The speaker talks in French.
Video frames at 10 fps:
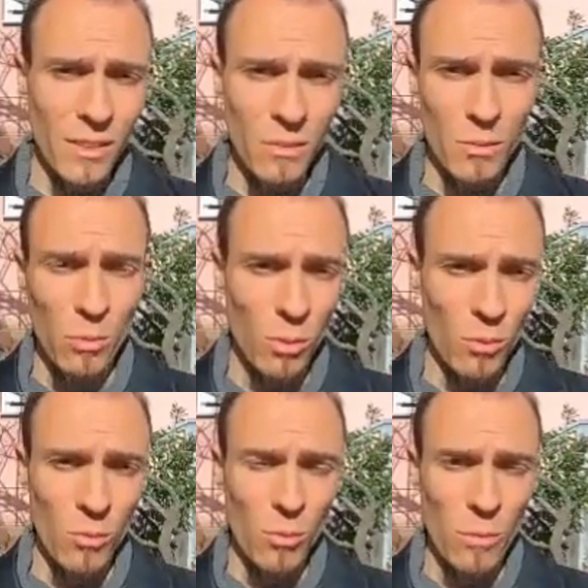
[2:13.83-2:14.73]
Hein. donc
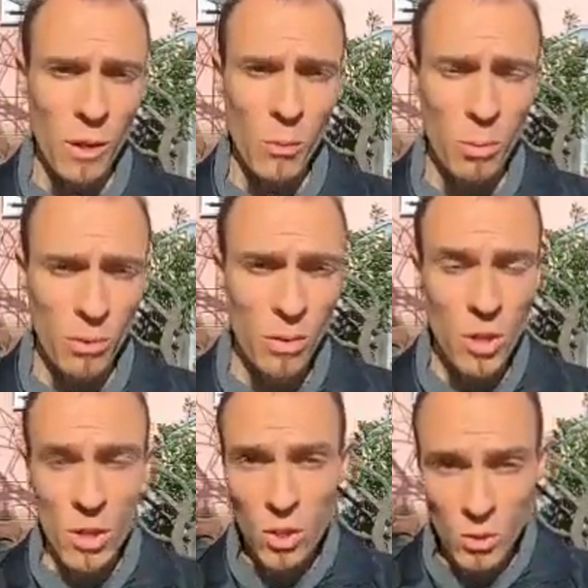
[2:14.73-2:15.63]
faut bien comprendre.
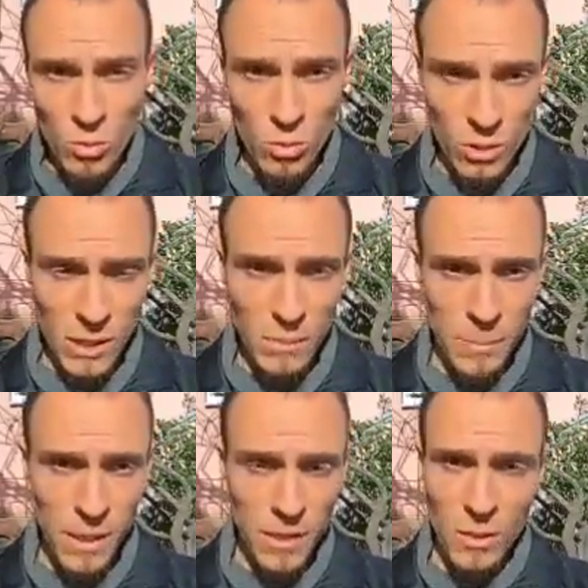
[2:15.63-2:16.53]
Ceux qui n'aiment
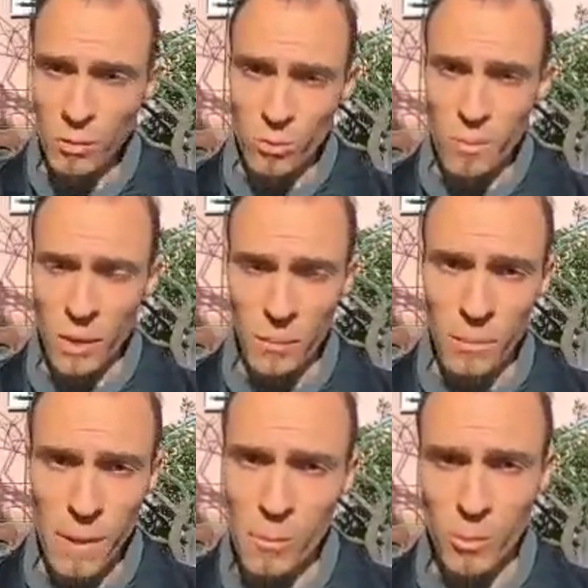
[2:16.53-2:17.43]
pas la Corse, vous n'aimerez
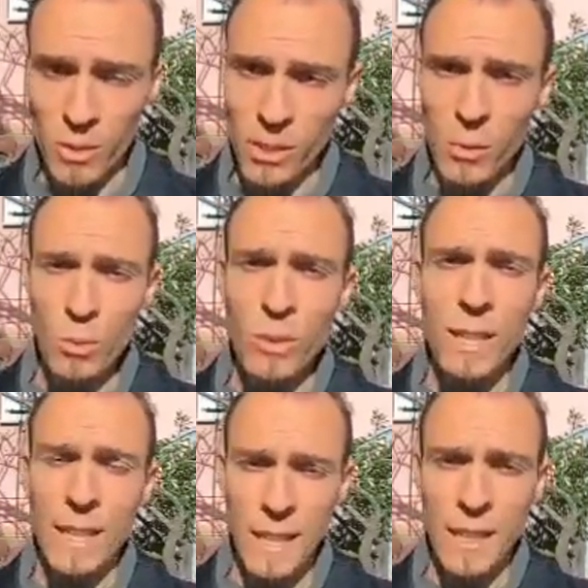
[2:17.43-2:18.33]
pas le Monténégro.
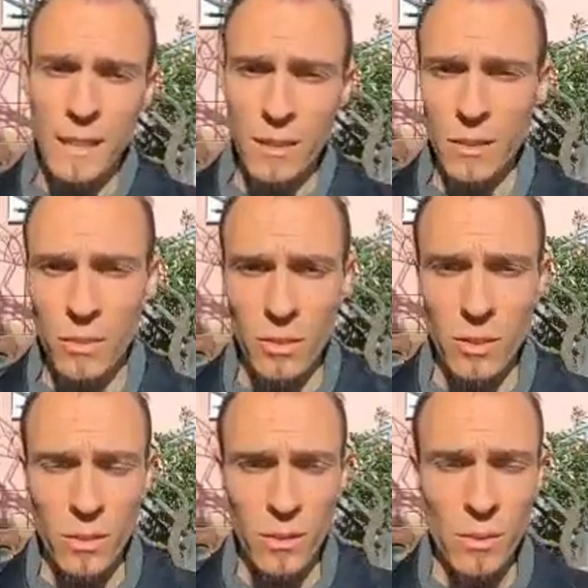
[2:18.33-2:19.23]
Il est clair.
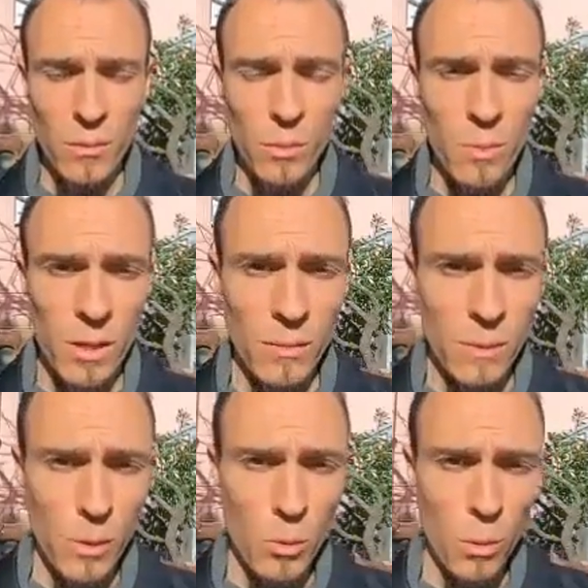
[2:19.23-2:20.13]
il faut bien,
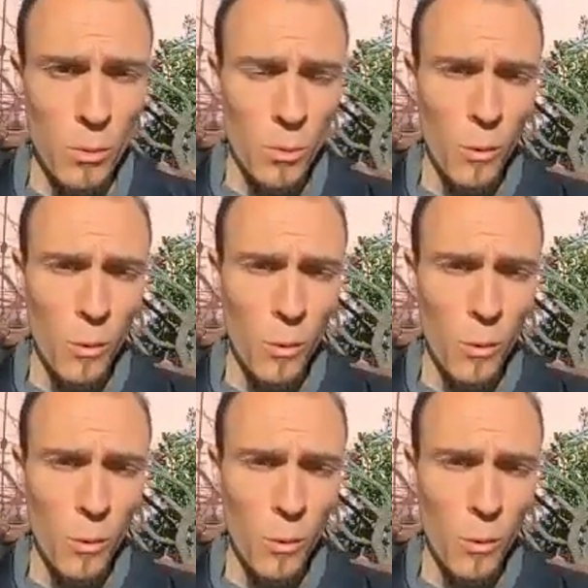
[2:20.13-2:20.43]
bien le comprendre.